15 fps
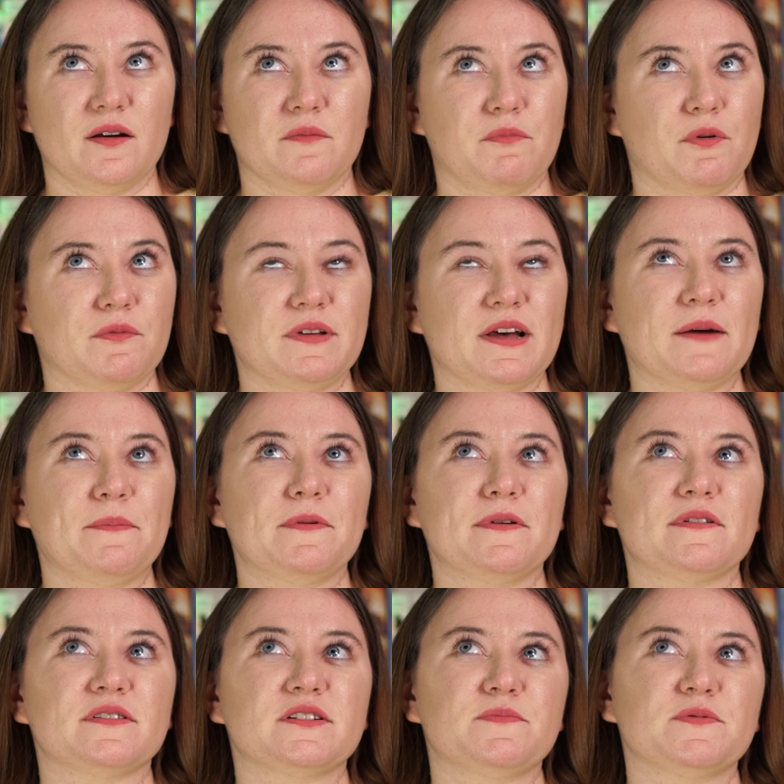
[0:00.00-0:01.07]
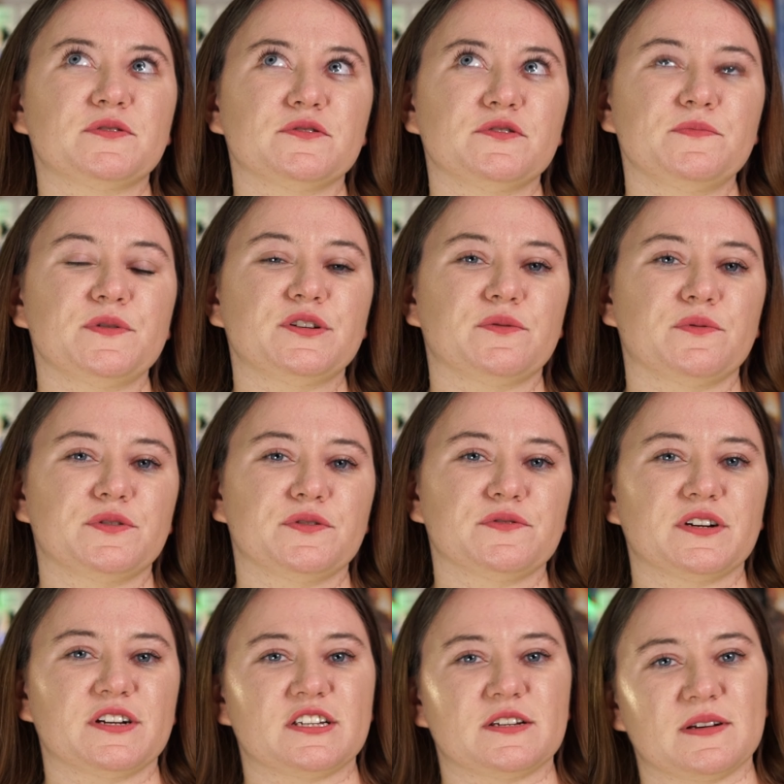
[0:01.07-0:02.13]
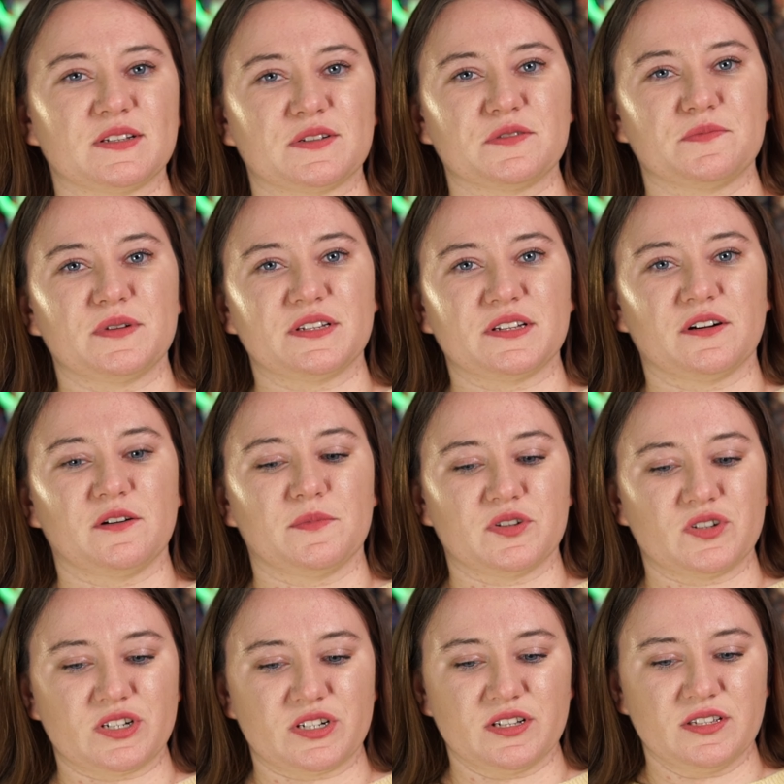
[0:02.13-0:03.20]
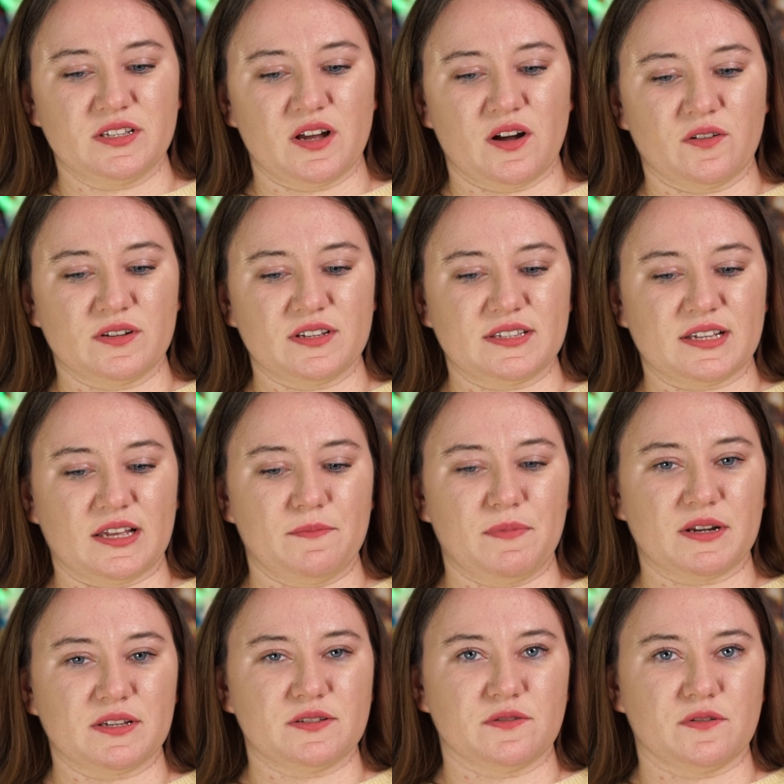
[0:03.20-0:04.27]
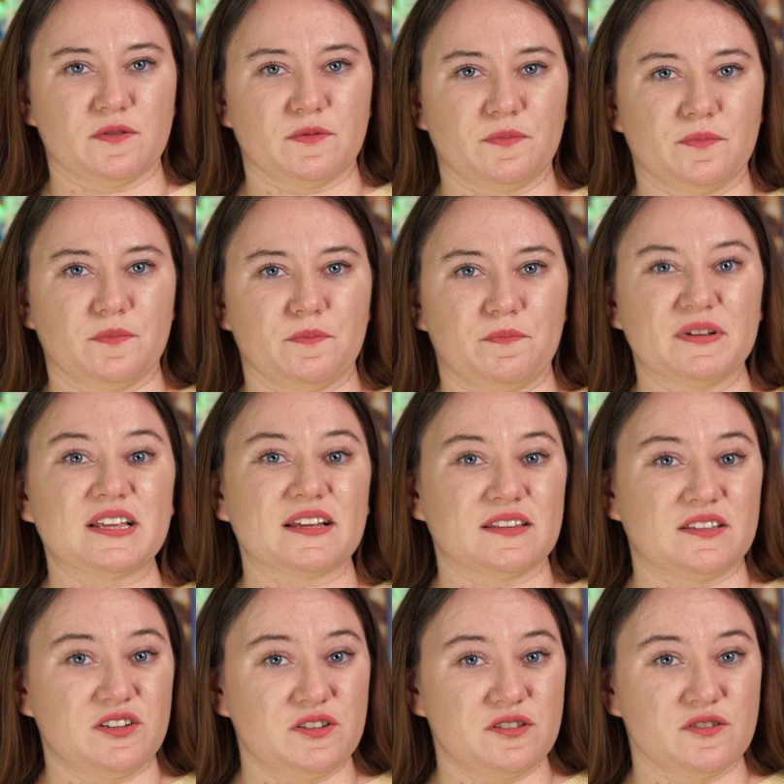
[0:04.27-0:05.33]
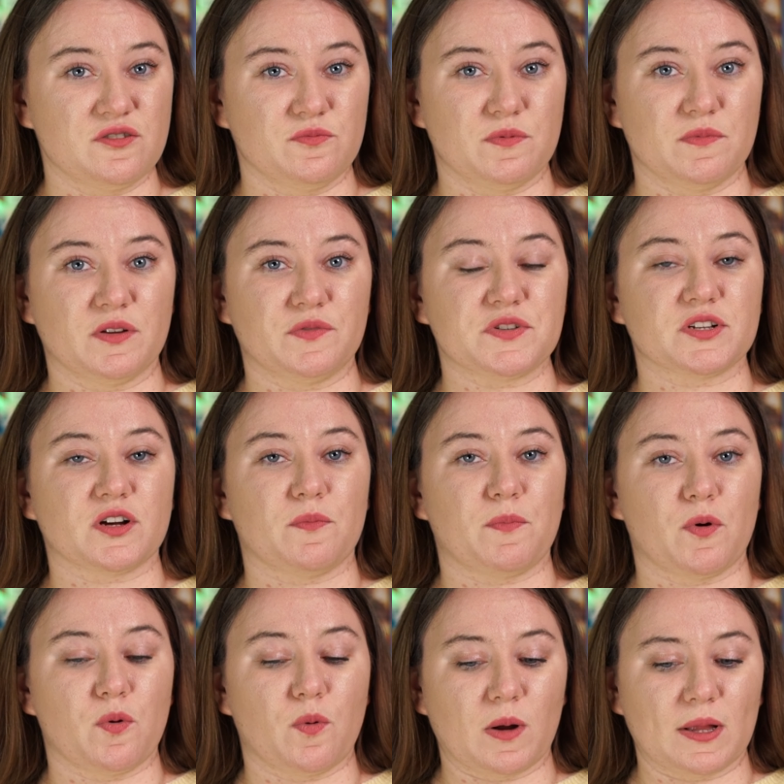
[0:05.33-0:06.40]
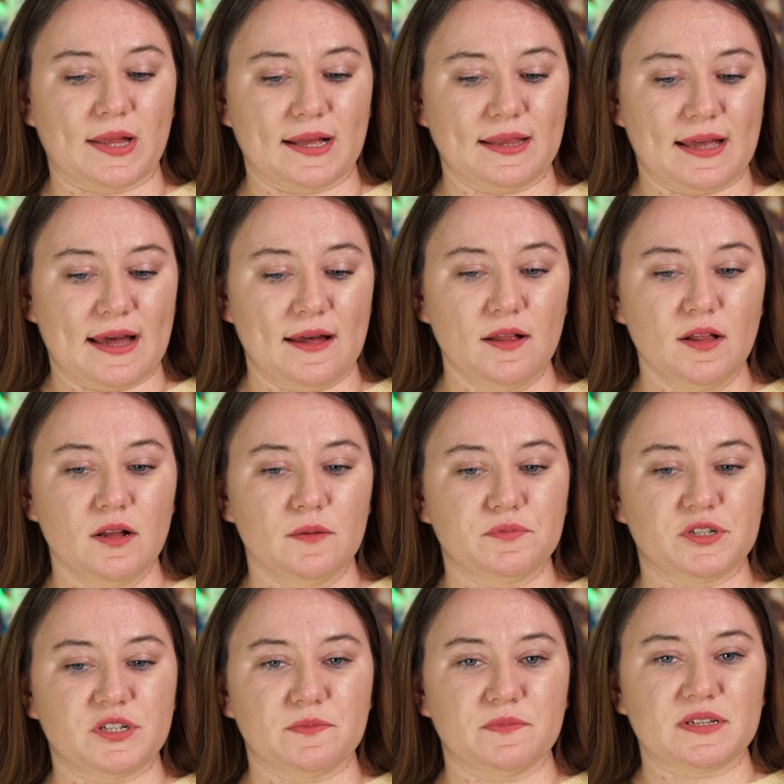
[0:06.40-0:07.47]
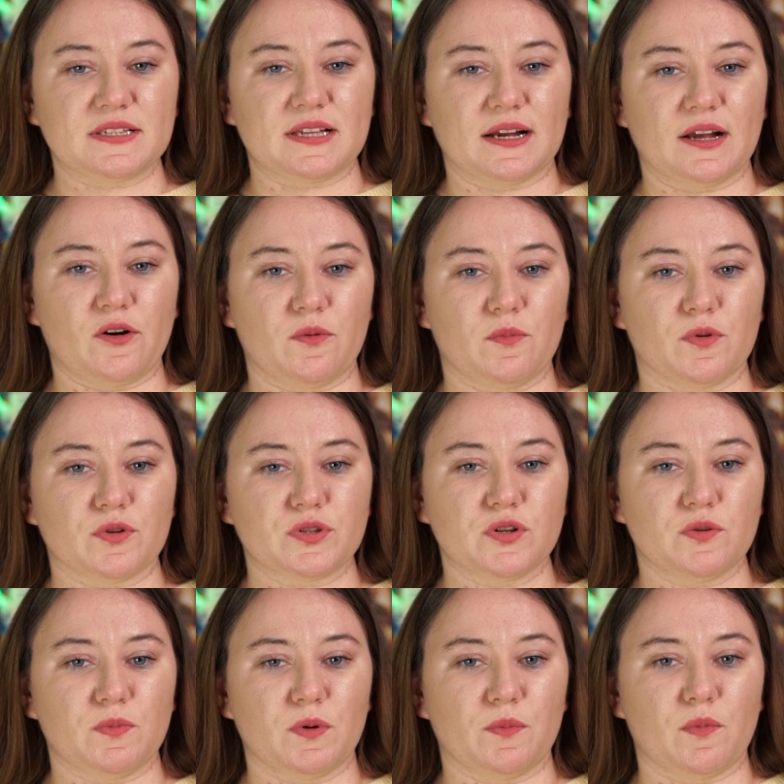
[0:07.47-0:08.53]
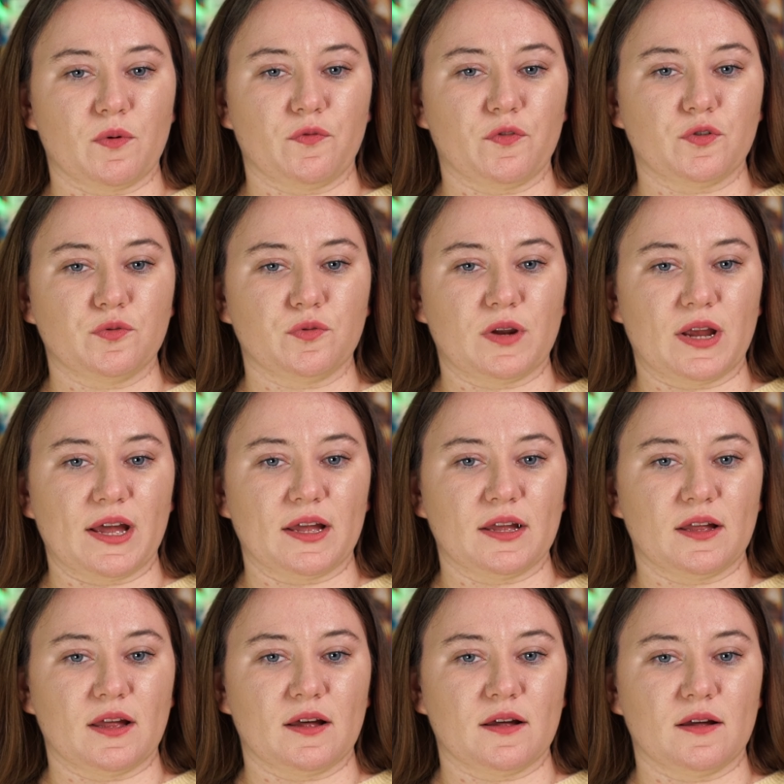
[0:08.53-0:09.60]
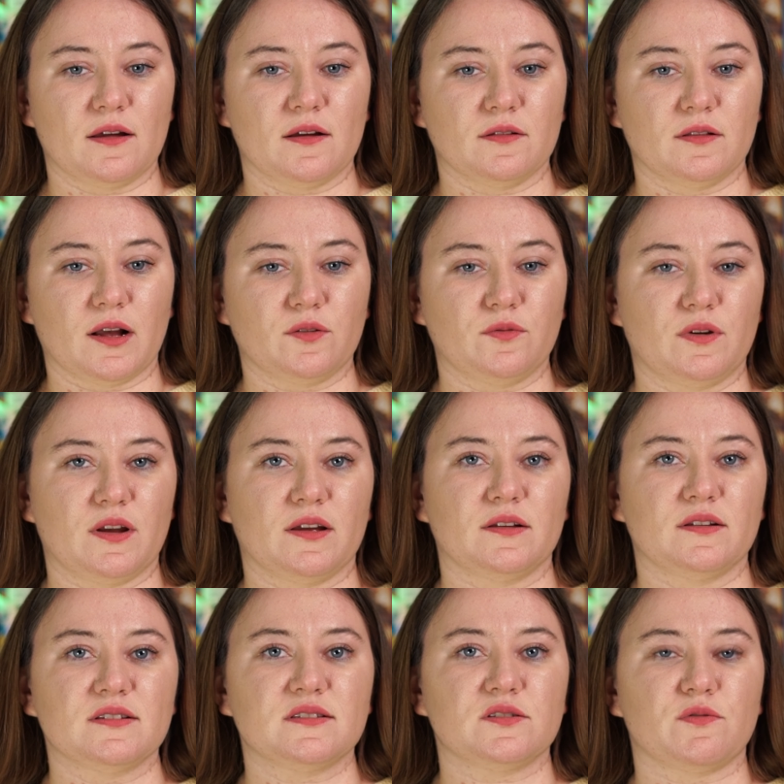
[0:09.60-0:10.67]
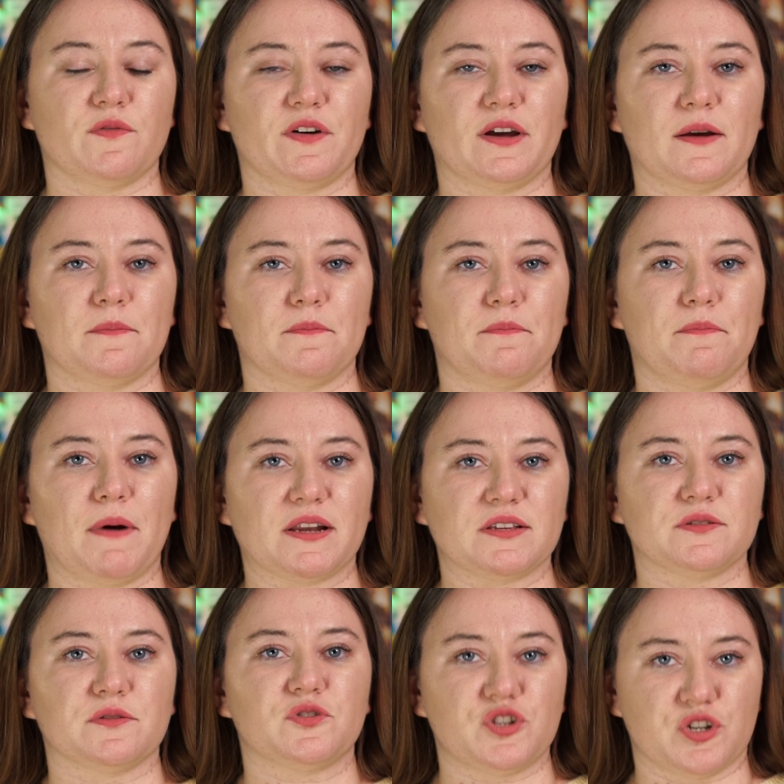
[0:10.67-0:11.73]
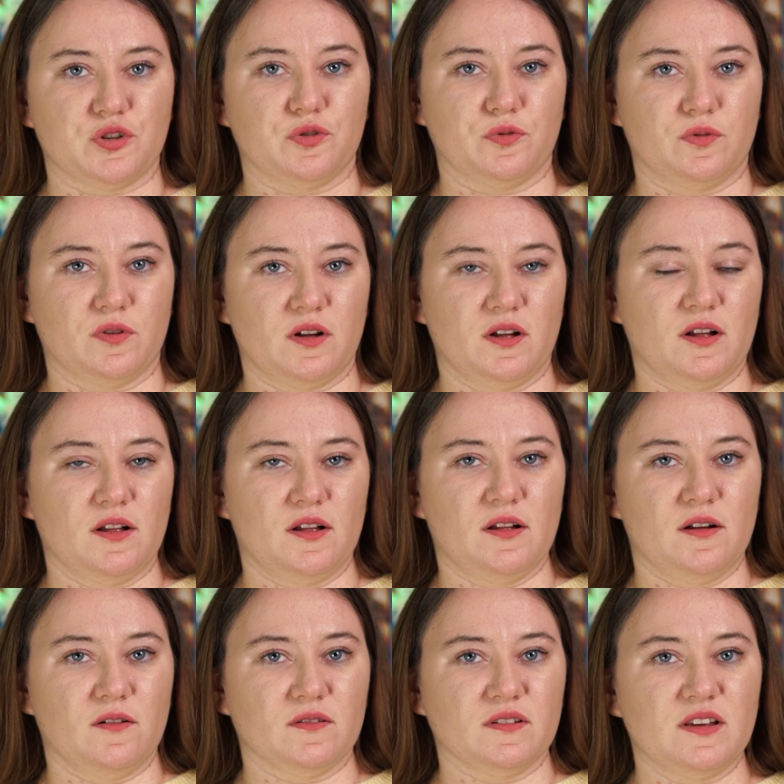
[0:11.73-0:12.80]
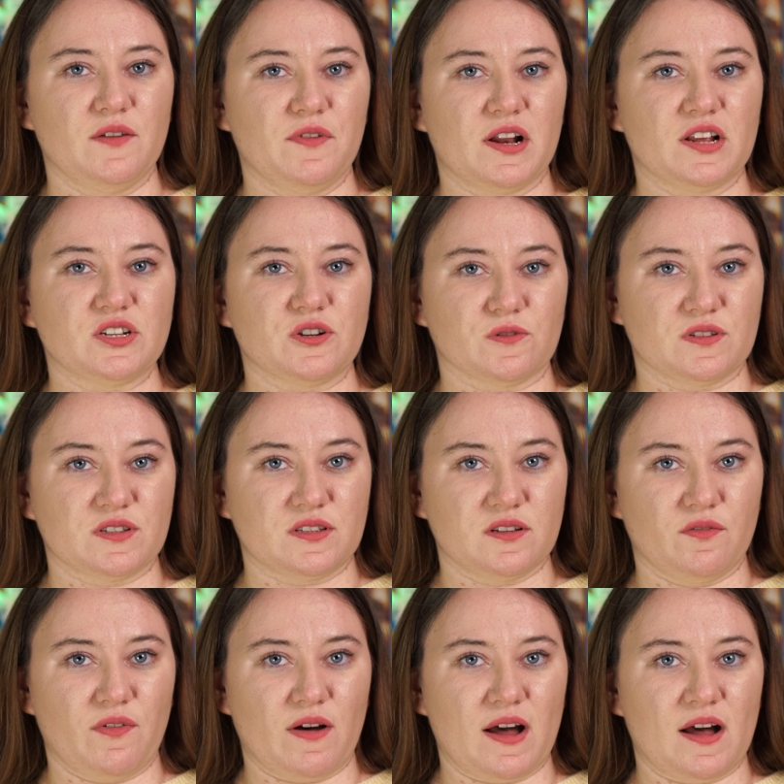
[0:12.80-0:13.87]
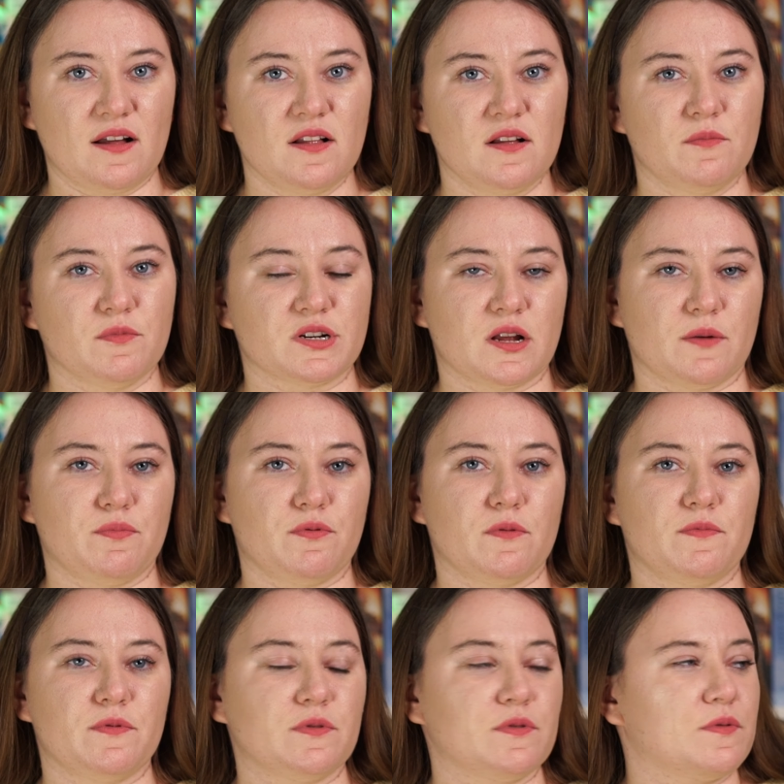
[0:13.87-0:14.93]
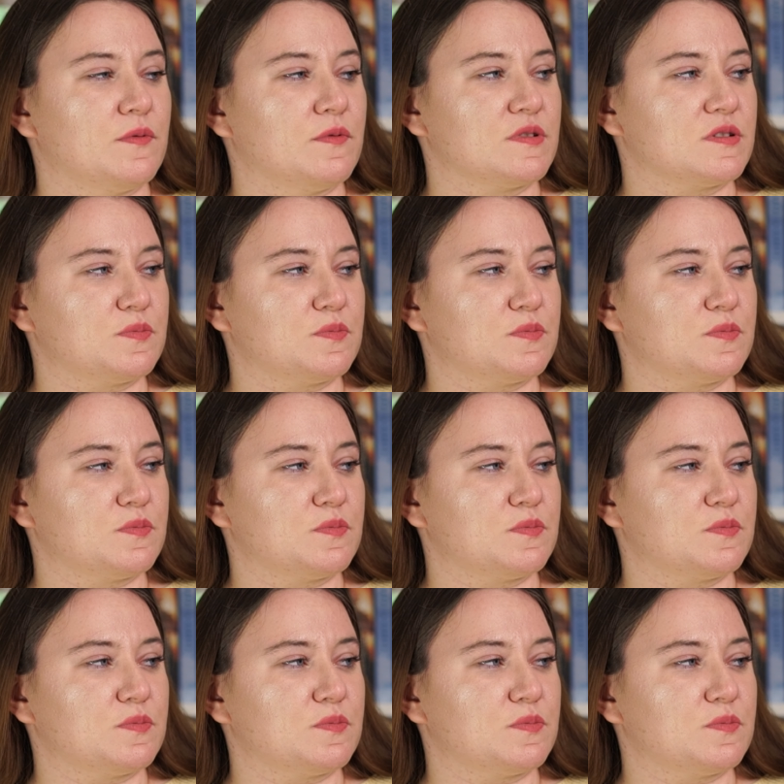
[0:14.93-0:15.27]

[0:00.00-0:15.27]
Bo jakby, żeby zrozumieć tę książkę, trzeba zrozumieć tego mężczyznę. On jest taki bardzo mm, pedantyczny, lubi mieć wszystko poukładane, przy czym jest taką osobą, w której, e, dla której jest człowiekiem bardzo czynu on niewiele się odzywa, można byłoby